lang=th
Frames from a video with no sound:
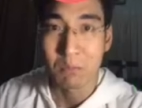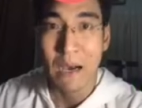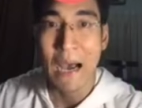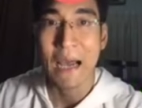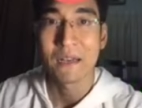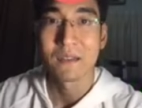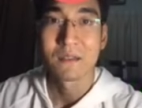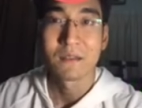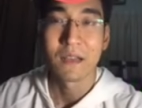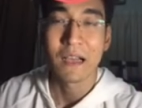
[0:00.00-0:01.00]
บาท
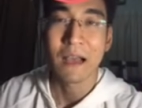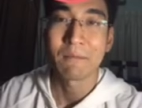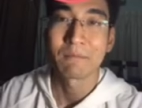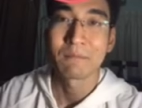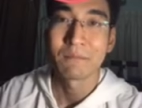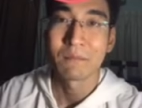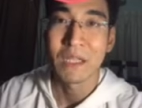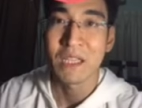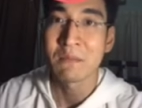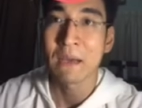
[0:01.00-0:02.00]
นะครับมี
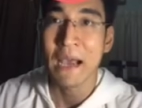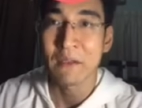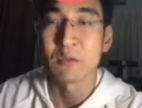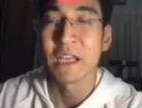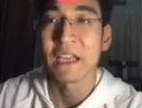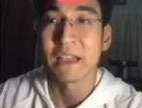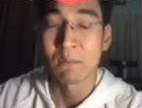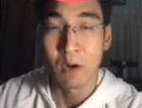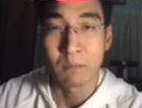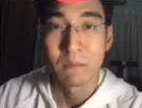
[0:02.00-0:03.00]
ที่มาอยู่ในระ
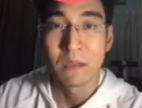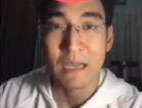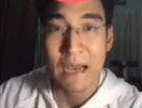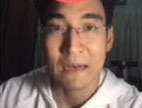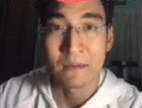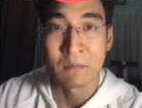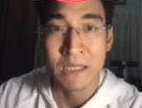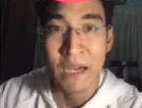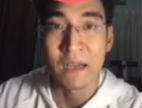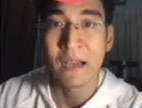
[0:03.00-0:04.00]
บบการ
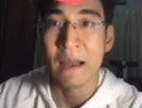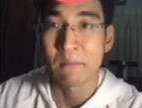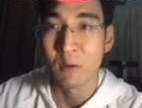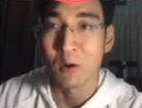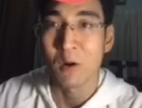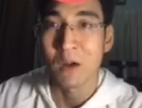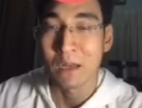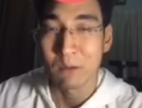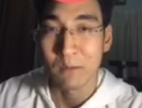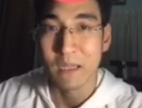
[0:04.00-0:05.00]
เมืองการปกครอง
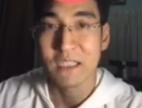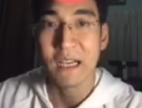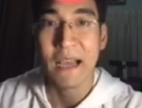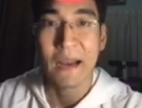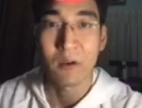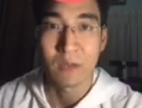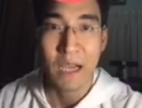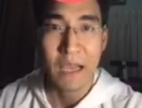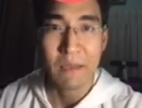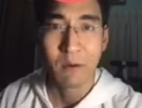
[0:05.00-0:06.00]
ระบอบราชการของ
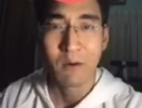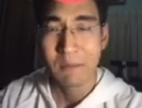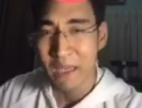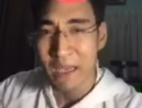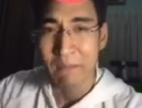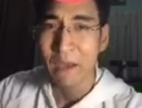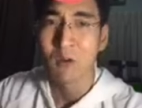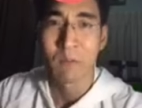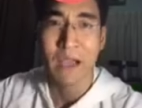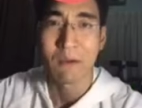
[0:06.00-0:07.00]
ไทย เพราะว่าไม่งั้นแม่งค
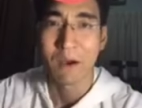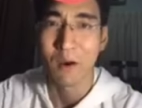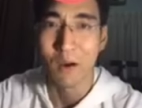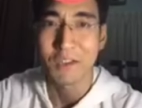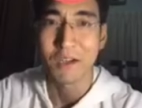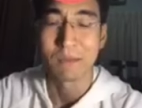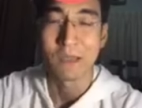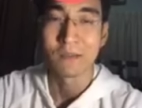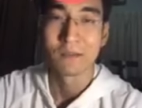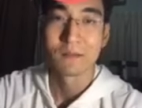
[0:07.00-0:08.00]
งไม่เอามาออกข้อสอบหร
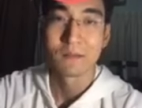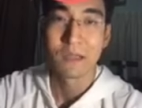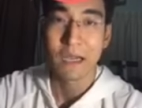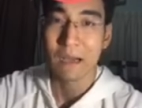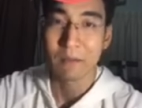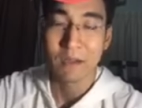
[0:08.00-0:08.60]
อกนะครับ